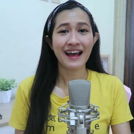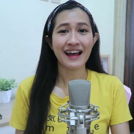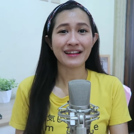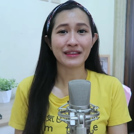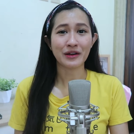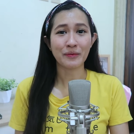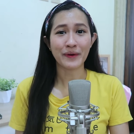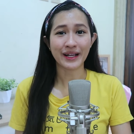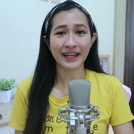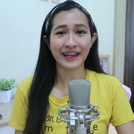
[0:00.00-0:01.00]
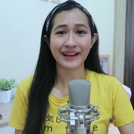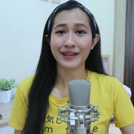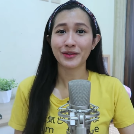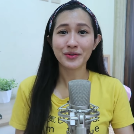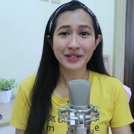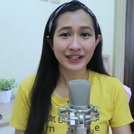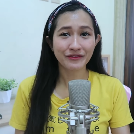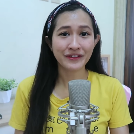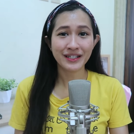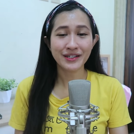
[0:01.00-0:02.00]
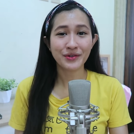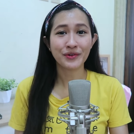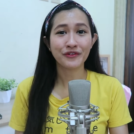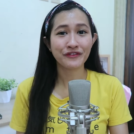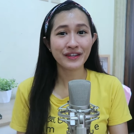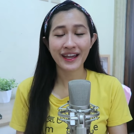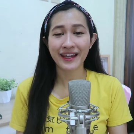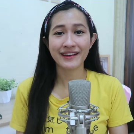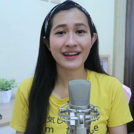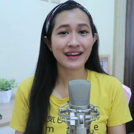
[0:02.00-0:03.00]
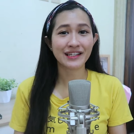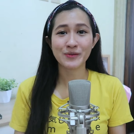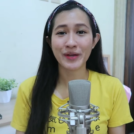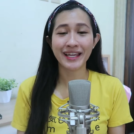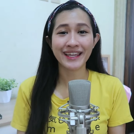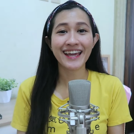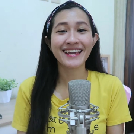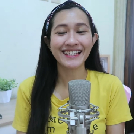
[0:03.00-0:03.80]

atau pakai KatoCat Video, VN dan lain sebagainya.